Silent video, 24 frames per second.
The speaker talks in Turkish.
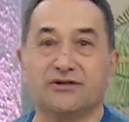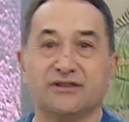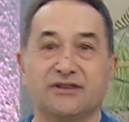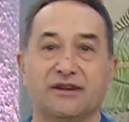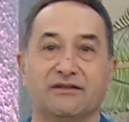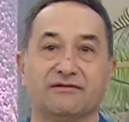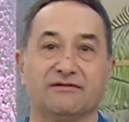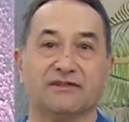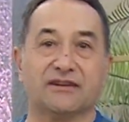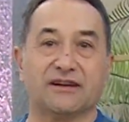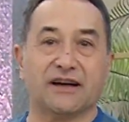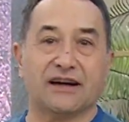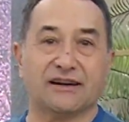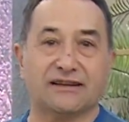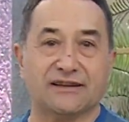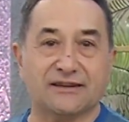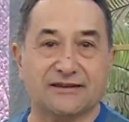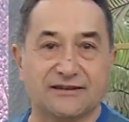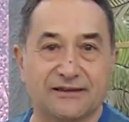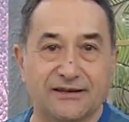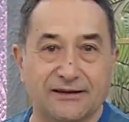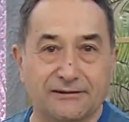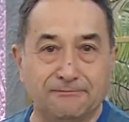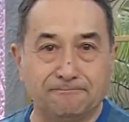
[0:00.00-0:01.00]
sevgili
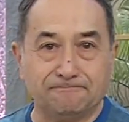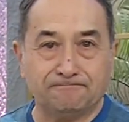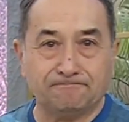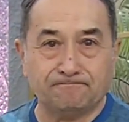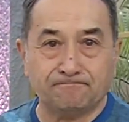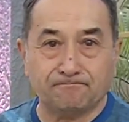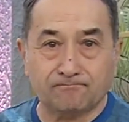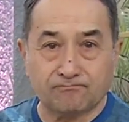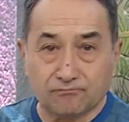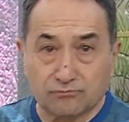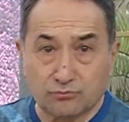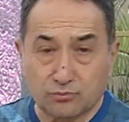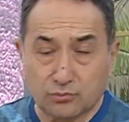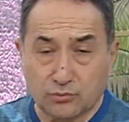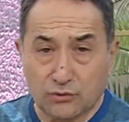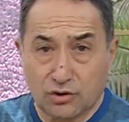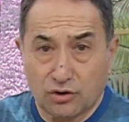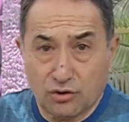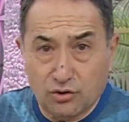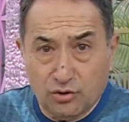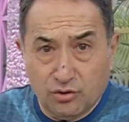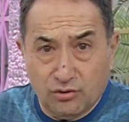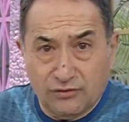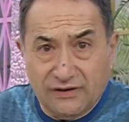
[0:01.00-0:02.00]
kardeşlerim,
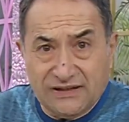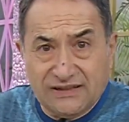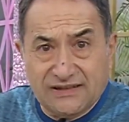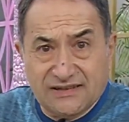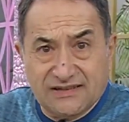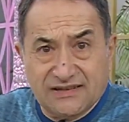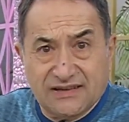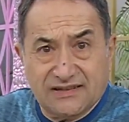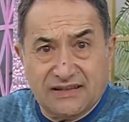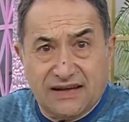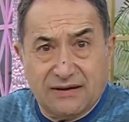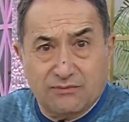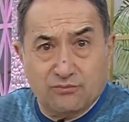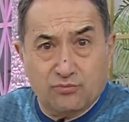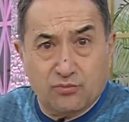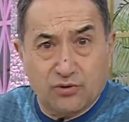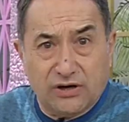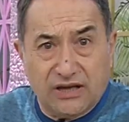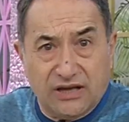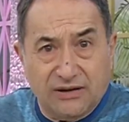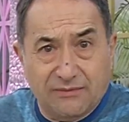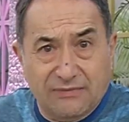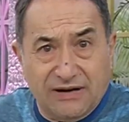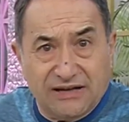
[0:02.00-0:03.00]
kuvvetlice tam
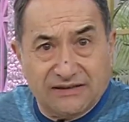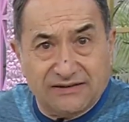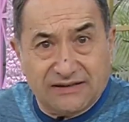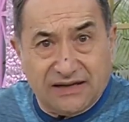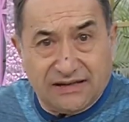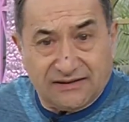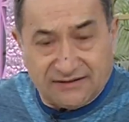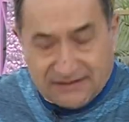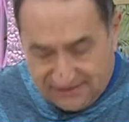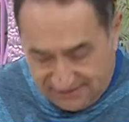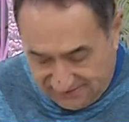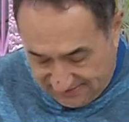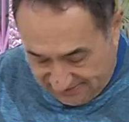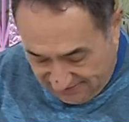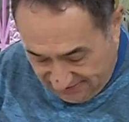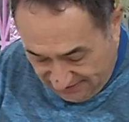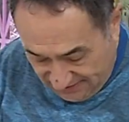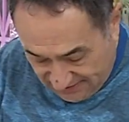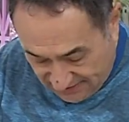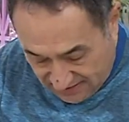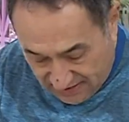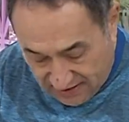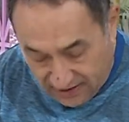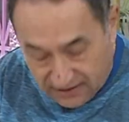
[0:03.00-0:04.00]
bu iman tahtasını
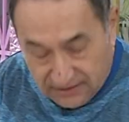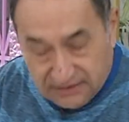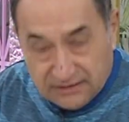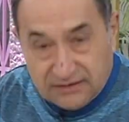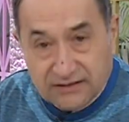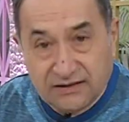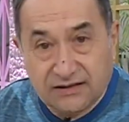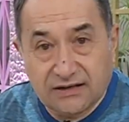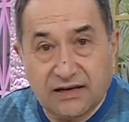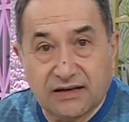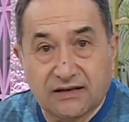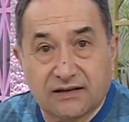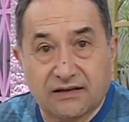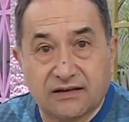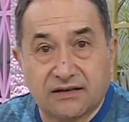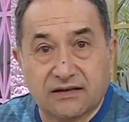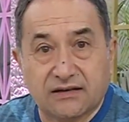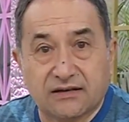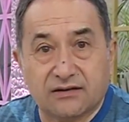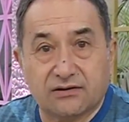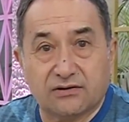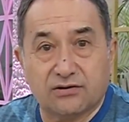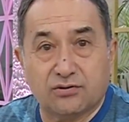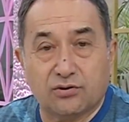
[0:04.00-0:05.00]

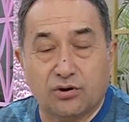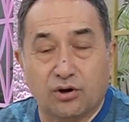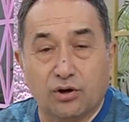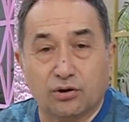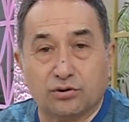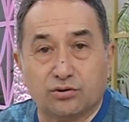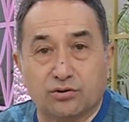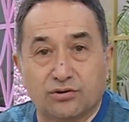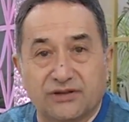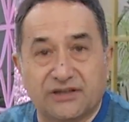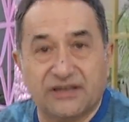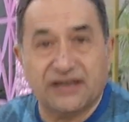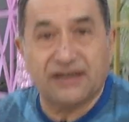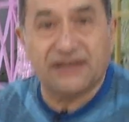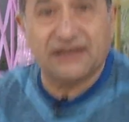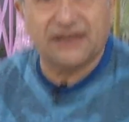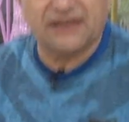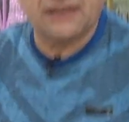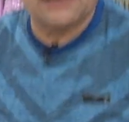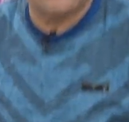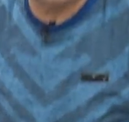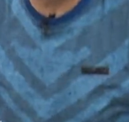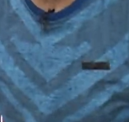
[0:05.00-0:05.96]
koltuğun kenarına